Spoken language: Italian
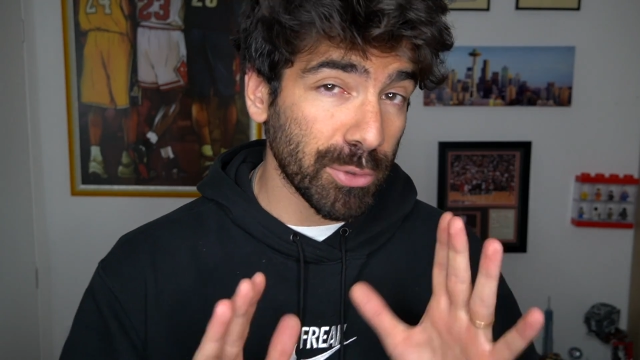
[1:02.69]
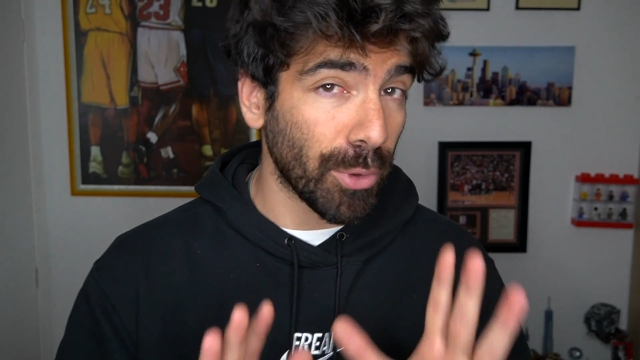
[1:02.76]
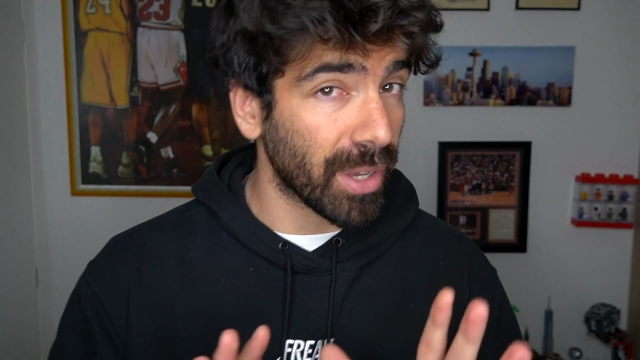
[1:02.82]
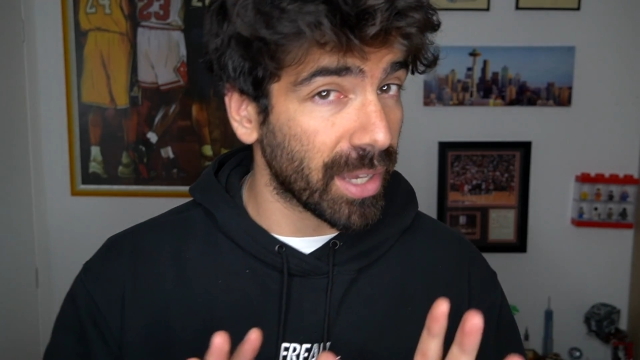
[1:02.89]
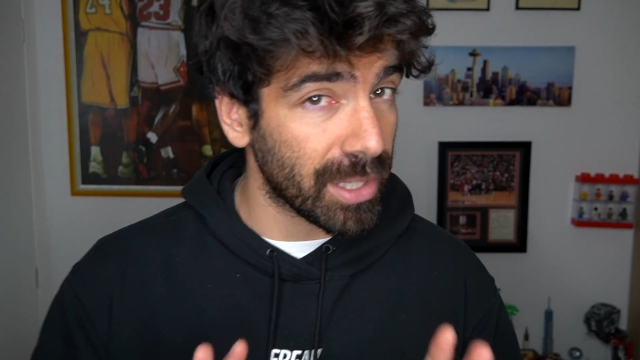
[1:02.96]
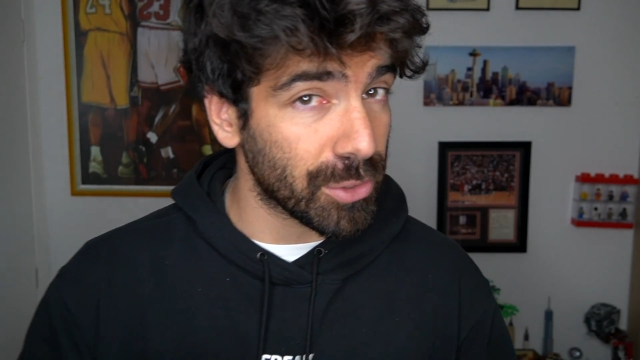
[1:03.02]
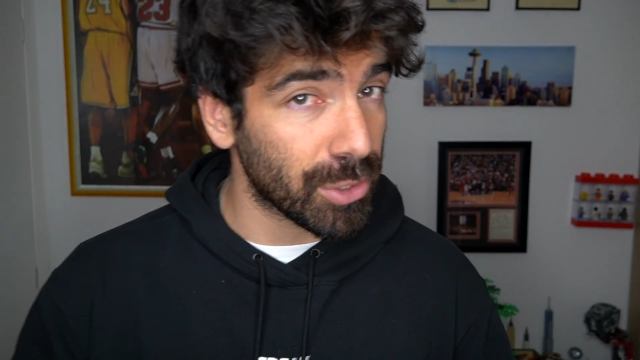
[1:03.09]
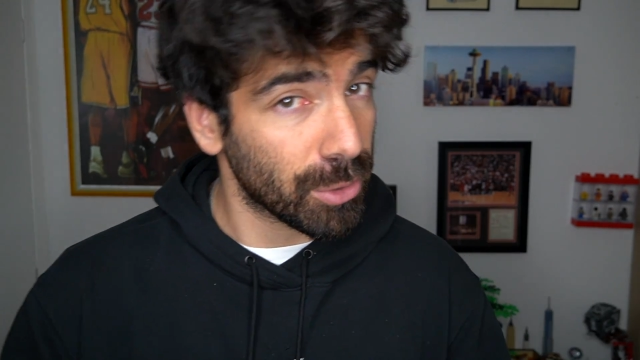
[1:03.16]
sto
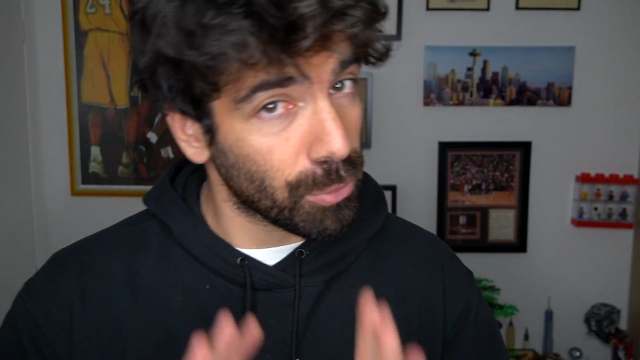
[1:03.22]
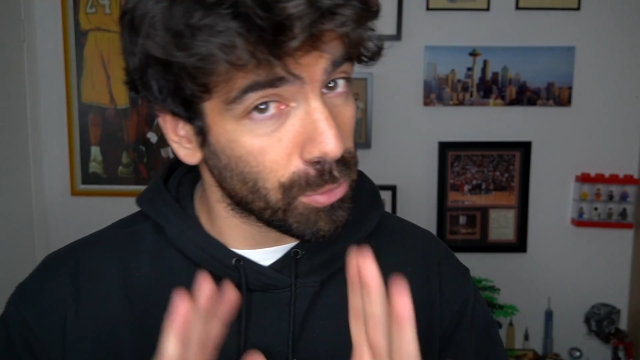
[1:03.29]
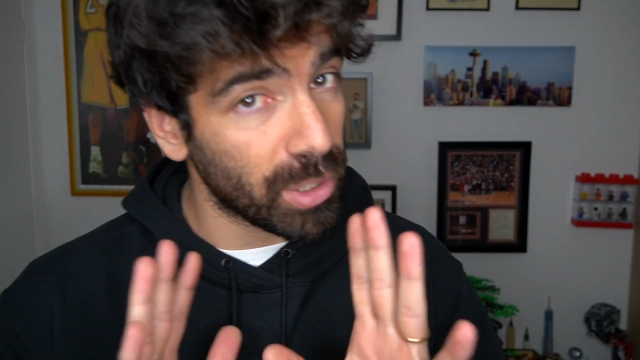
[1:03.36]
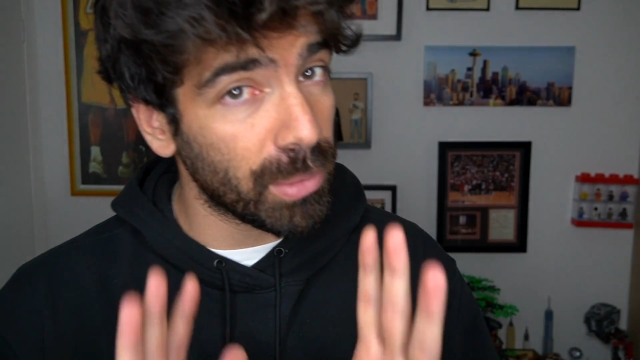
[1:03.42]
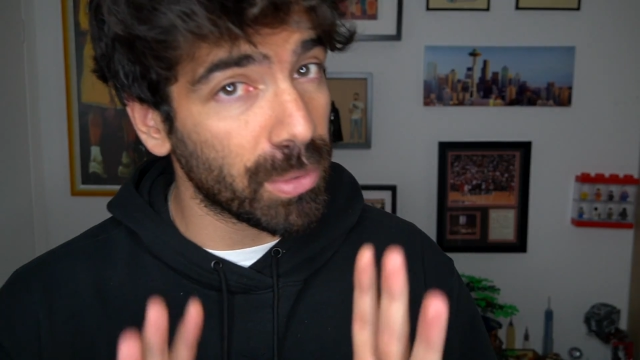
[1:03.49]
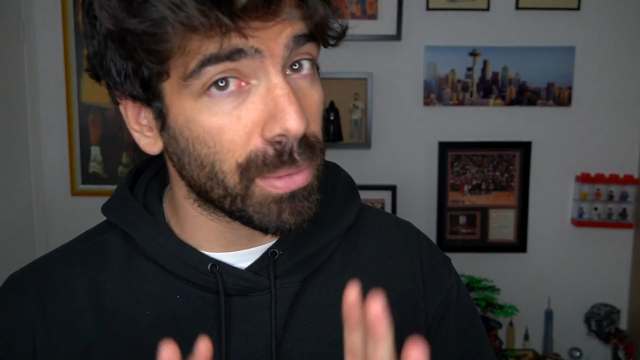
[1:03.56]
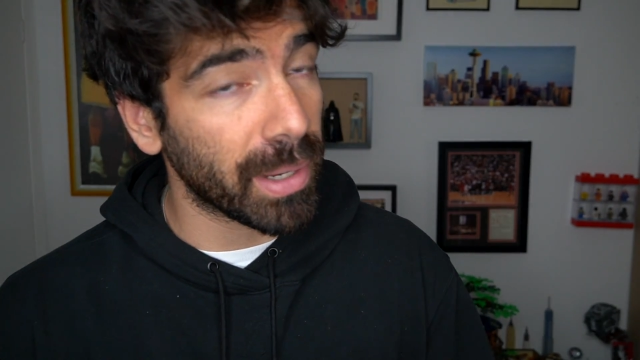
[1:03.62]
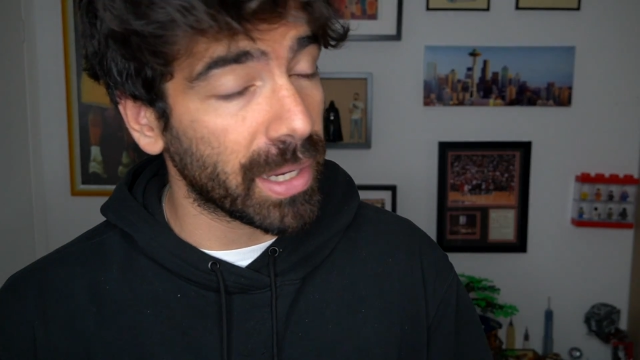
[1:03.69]
anche leggendo un
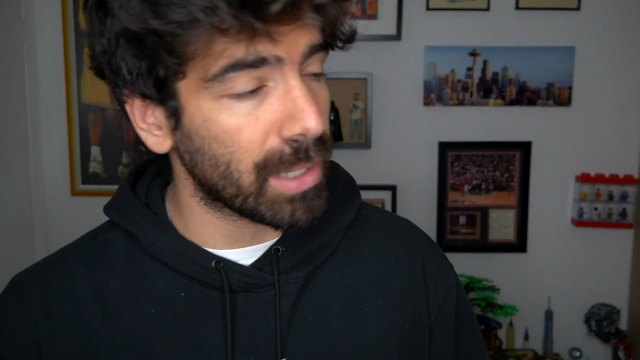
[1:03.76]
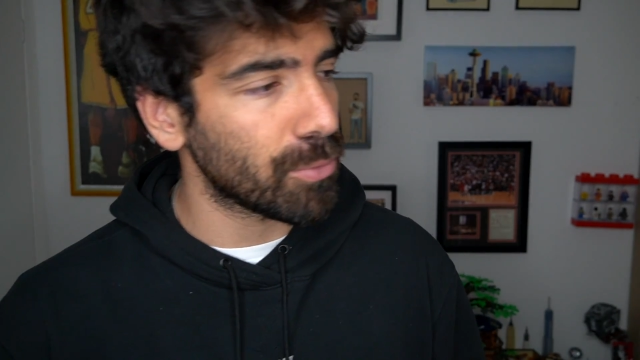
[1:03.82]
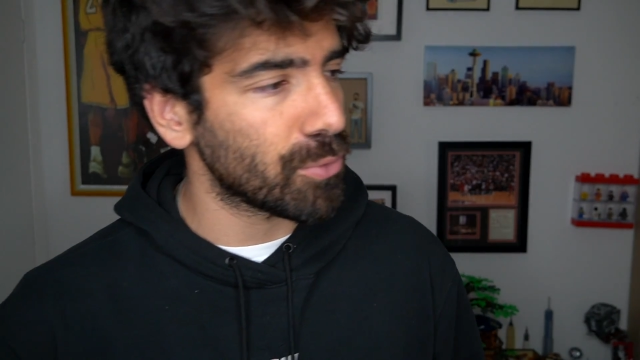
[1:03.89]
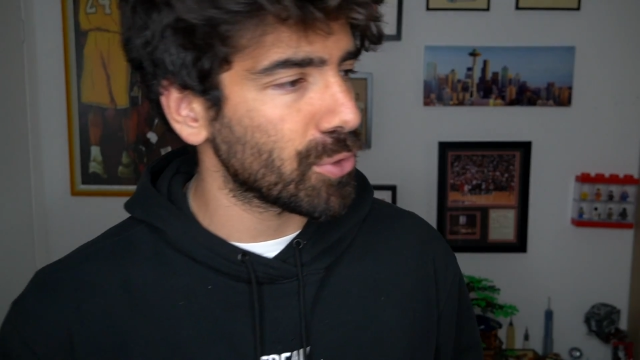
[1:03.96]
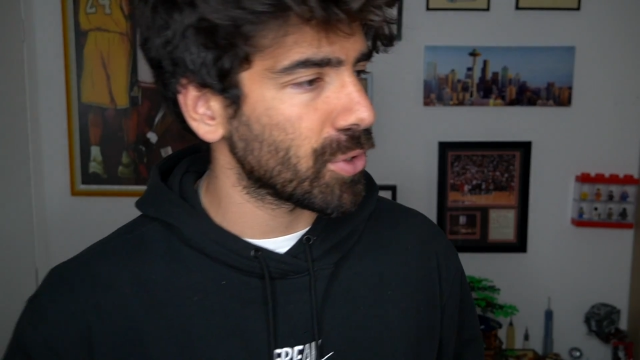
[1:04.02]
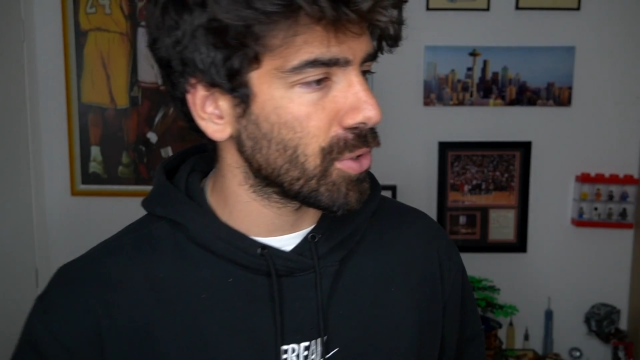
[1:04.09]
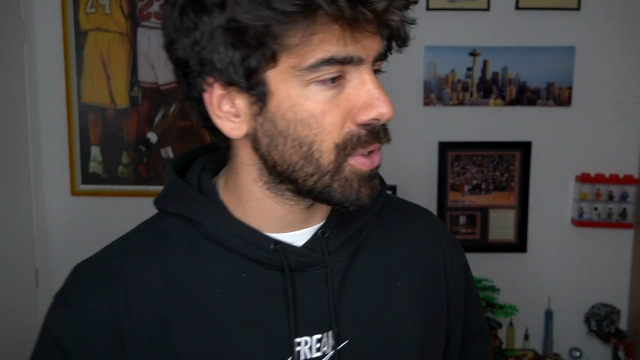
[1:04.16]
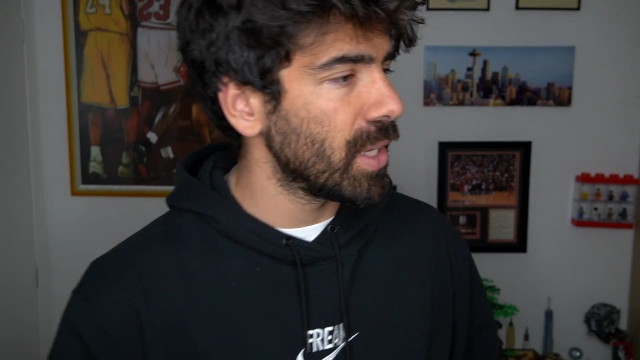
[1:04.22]
libro, magari un
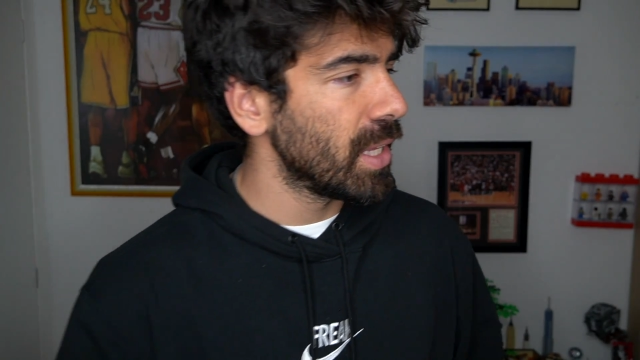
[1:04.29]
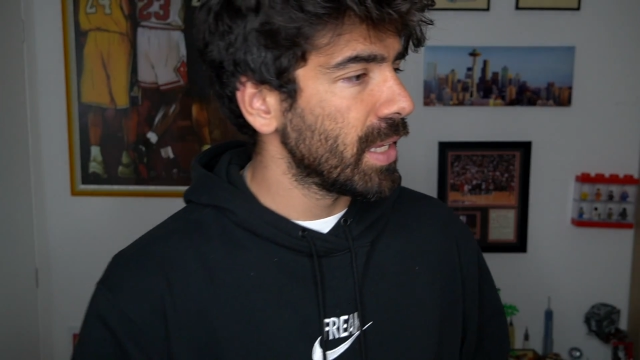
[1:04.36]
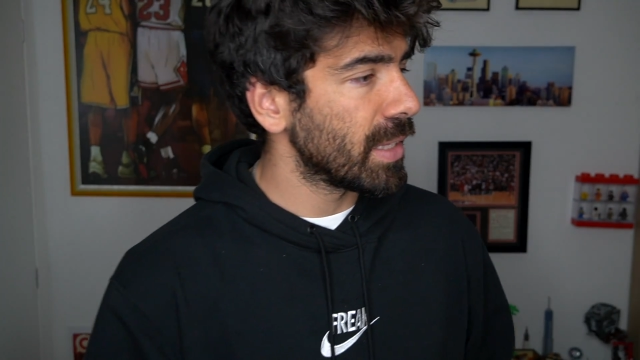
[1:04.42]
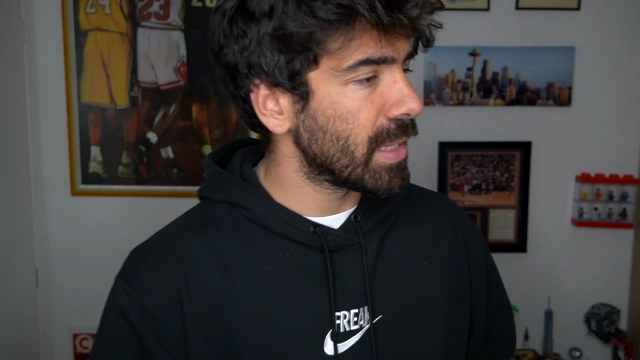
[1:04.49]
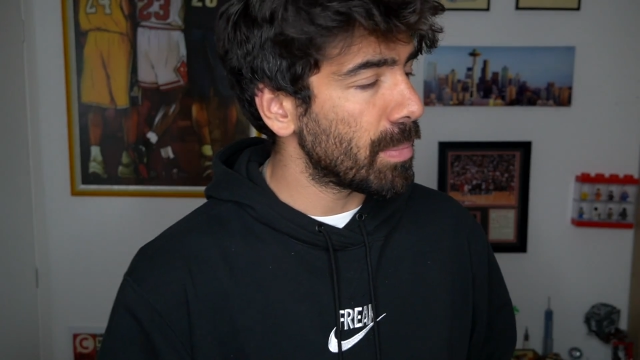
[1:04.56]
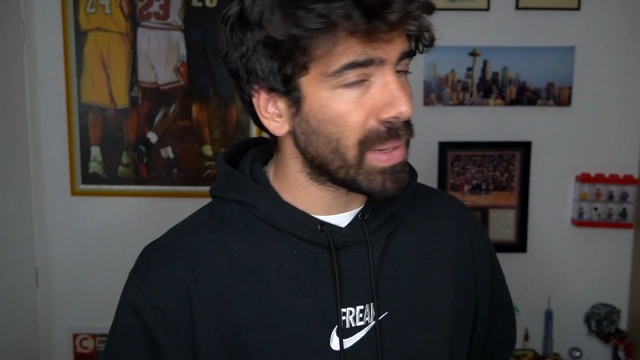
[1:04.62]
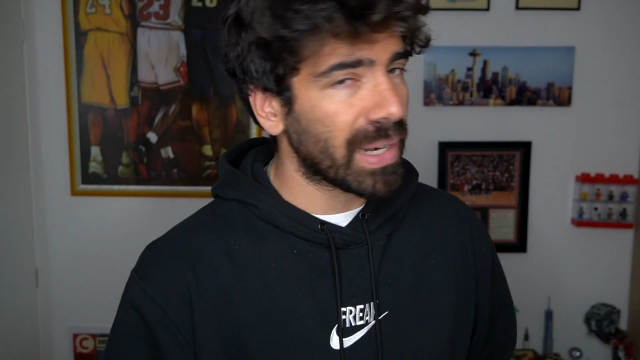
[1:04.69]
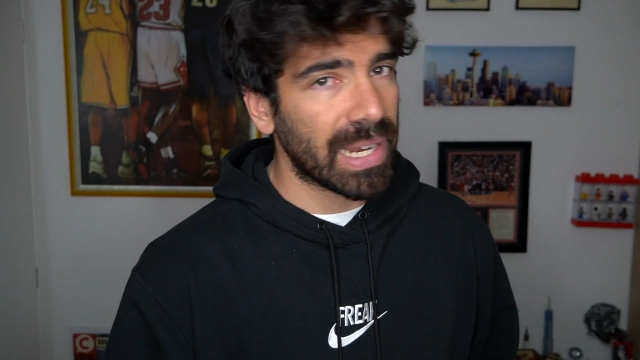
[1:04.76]
giorno
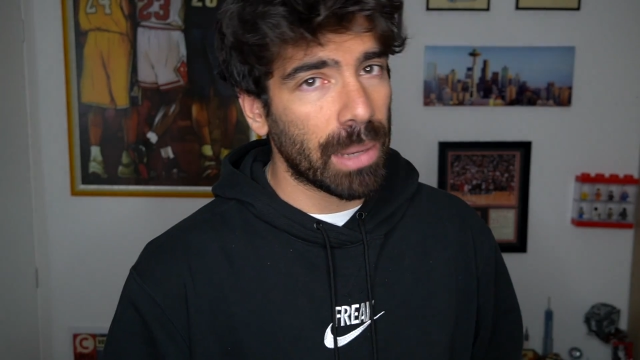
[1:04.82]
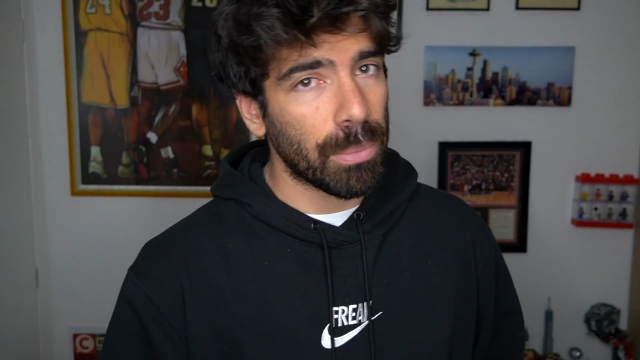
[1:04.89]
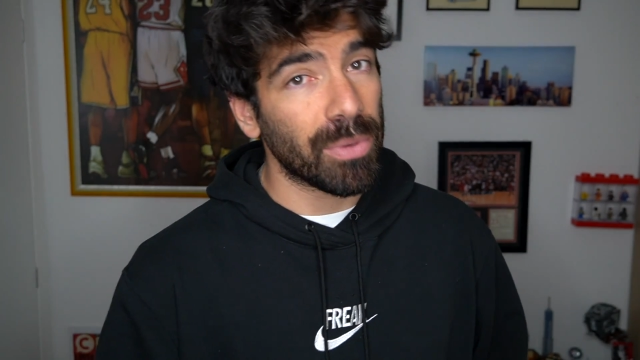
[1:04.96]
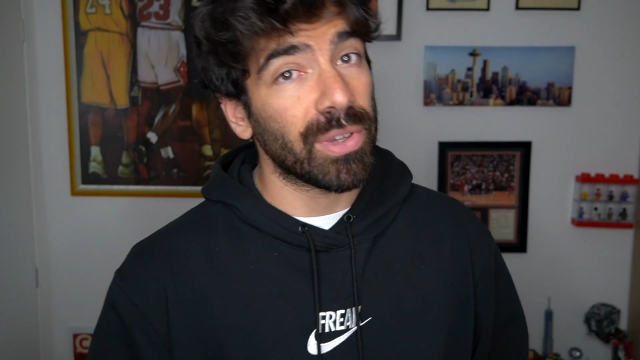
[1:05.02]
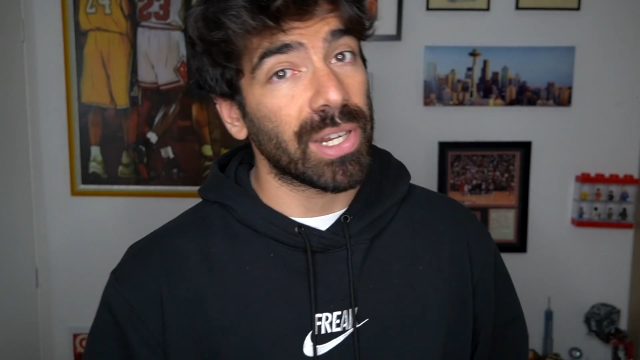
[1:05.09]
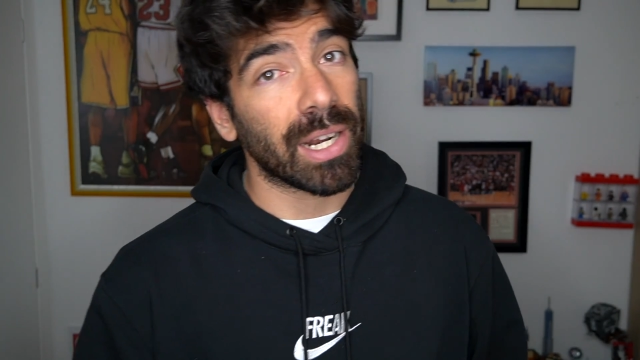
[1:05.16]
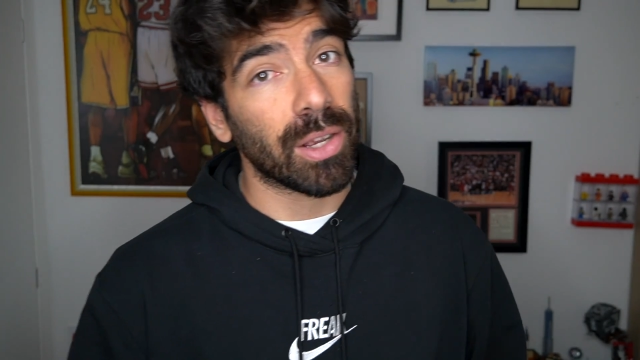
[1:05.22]
ne parliamo e vi